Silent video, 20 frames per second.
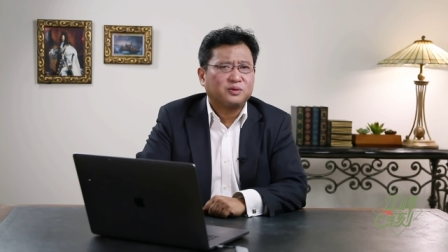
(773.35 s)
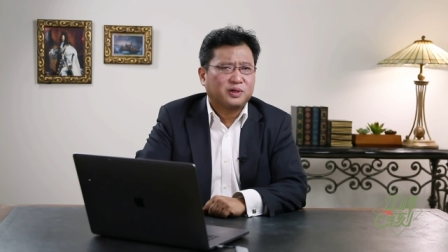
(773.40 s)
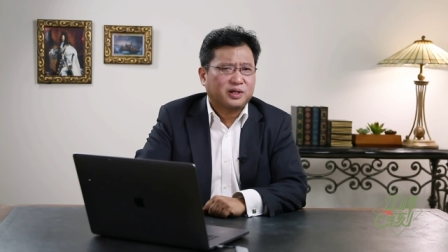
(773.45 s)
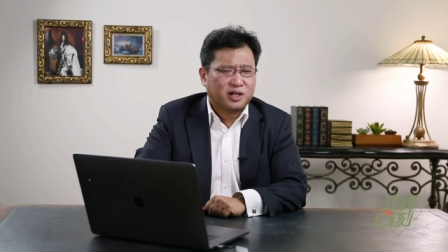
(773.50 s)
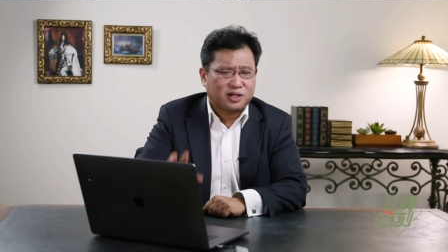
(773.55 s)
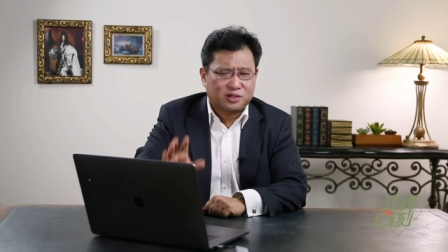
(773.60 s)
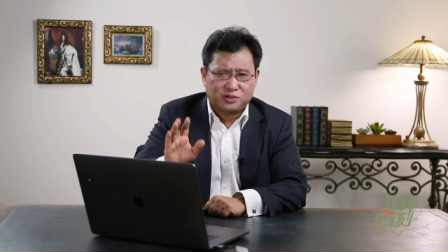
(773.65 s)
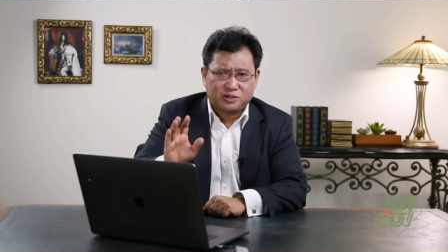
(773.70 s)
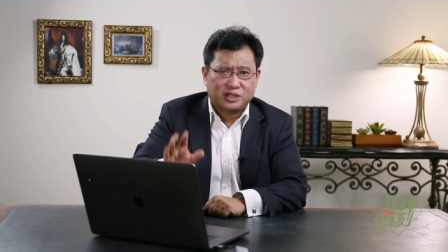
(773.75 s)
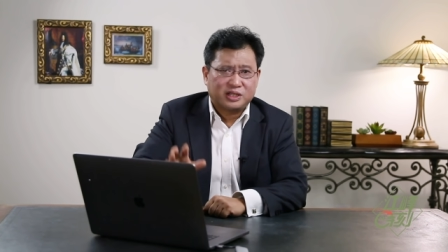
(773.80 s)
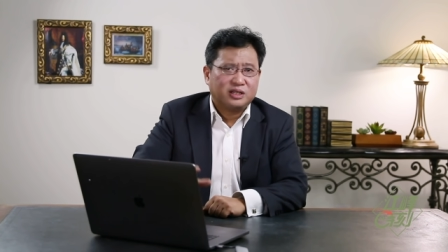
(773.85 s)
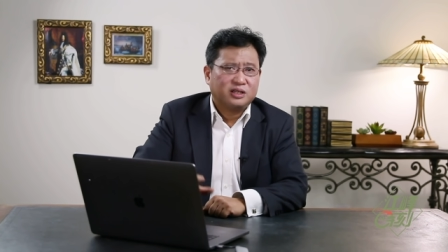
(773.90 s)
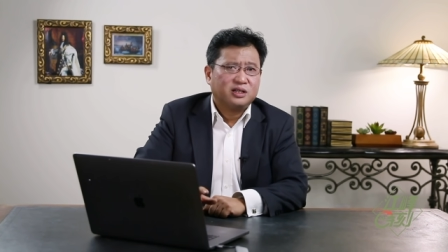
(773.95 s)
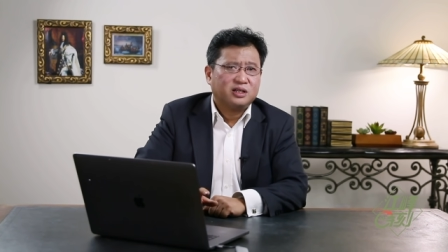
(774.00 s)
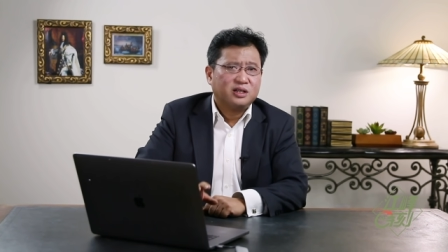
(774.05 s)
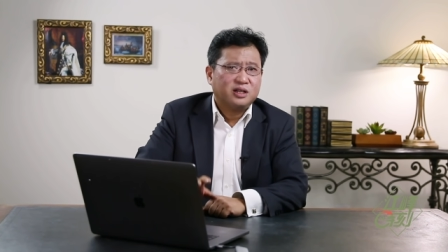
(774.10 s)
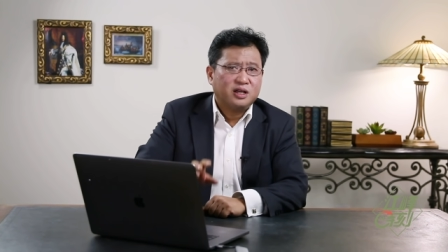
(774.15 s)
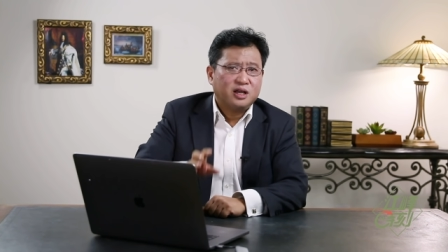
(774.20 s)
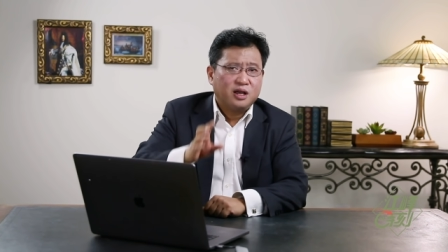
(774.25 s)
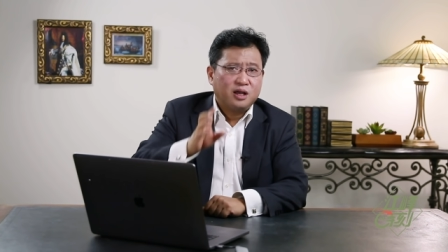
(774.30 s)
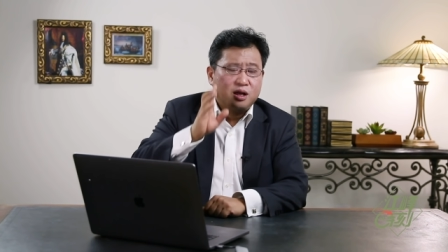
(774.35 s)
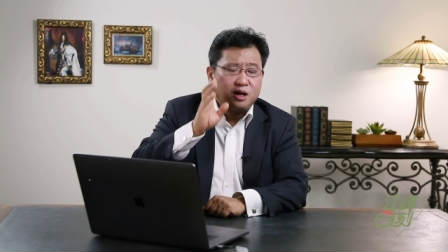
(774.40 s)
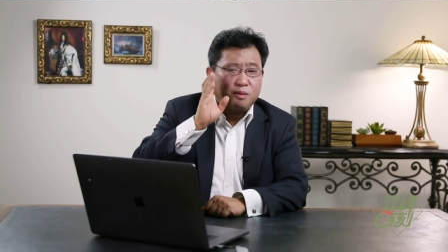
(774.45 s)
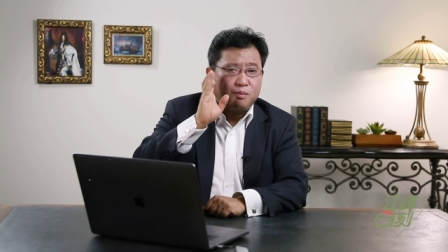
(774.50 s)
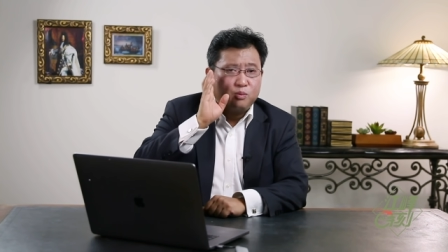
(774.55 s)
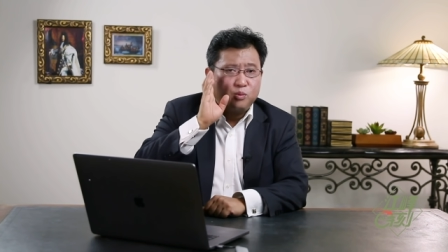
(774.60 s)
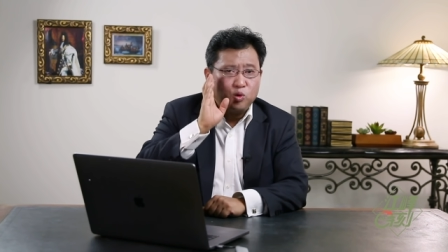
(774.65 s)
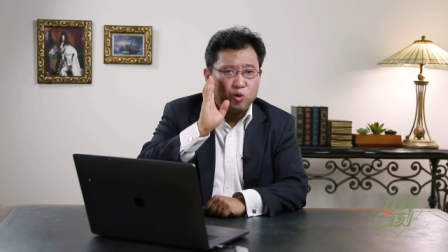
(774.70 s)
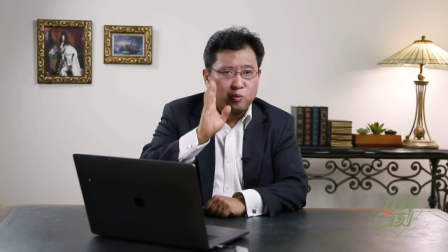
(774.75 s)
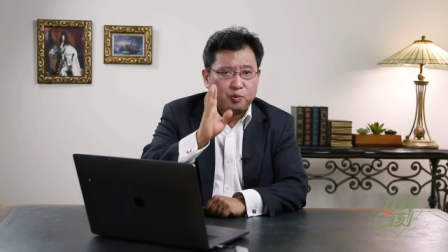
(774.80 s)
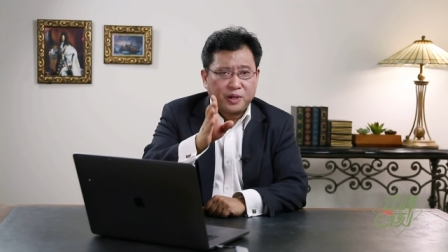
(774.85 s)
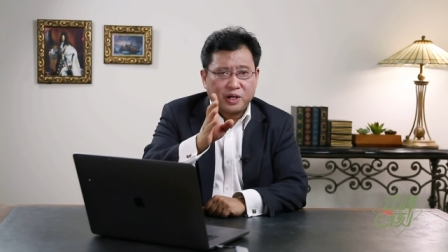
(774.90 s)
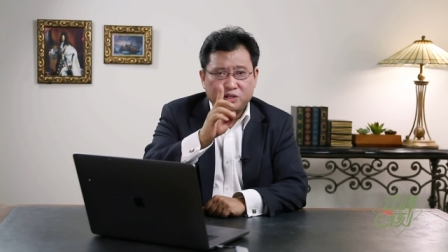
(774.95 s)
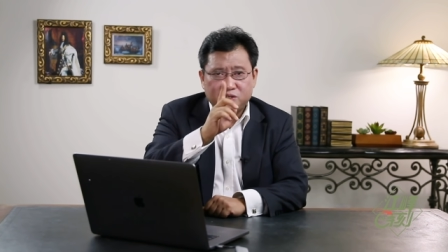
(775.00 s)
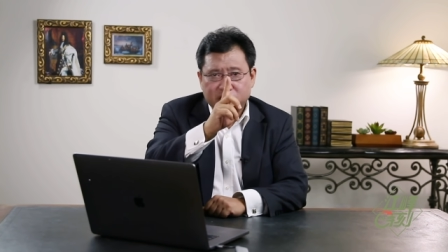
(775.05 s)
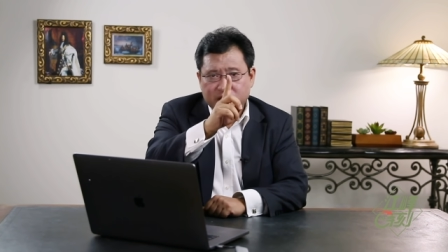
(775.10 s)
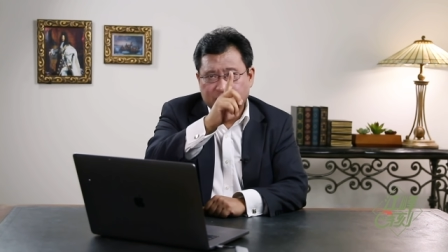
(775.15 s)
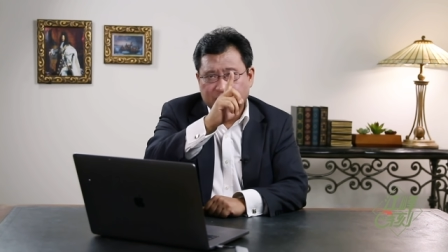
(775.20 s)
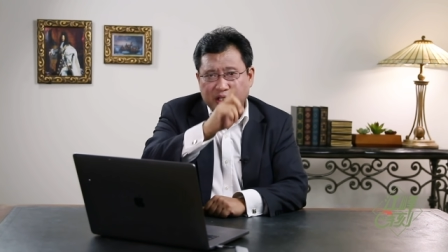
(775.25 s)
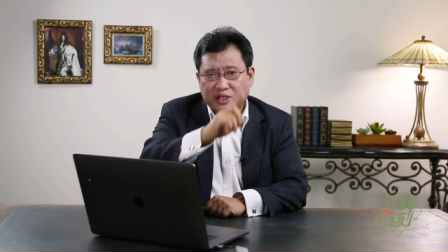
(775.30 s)
我告诉你，目标
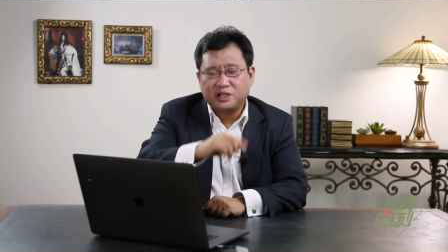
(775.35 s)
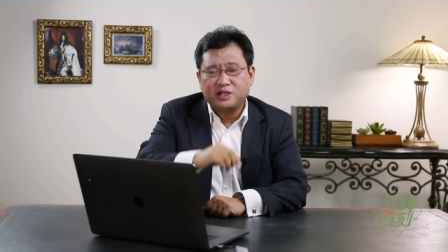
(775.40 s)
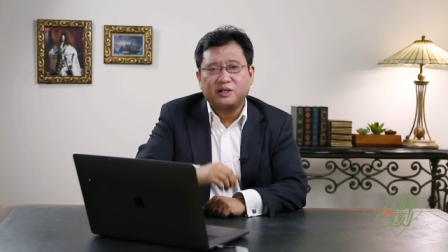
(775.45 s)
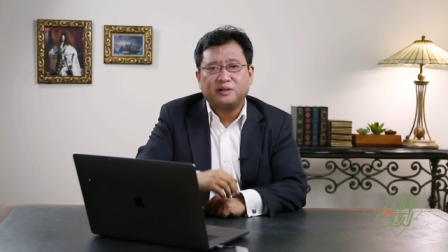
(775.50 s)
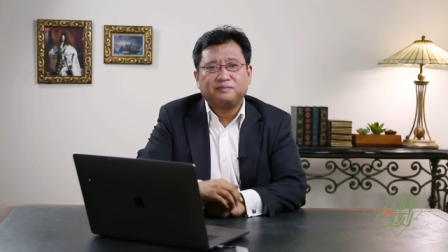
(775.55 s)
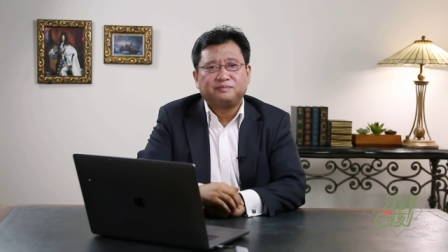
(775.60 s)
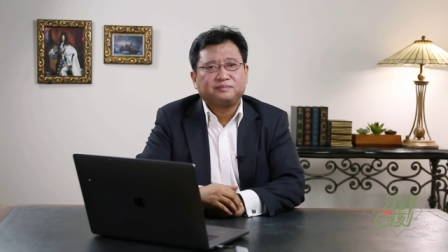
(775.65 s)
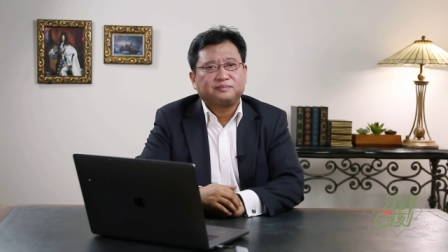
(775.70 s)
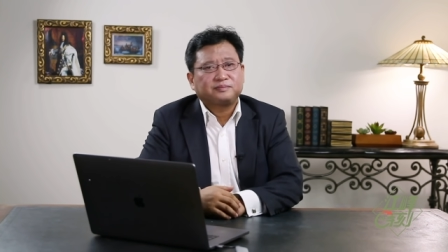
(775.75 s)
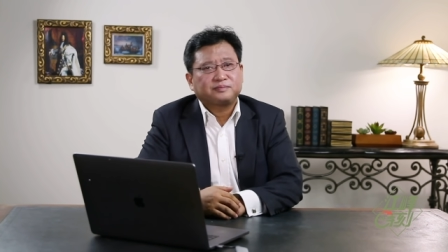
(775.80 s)
只有一个：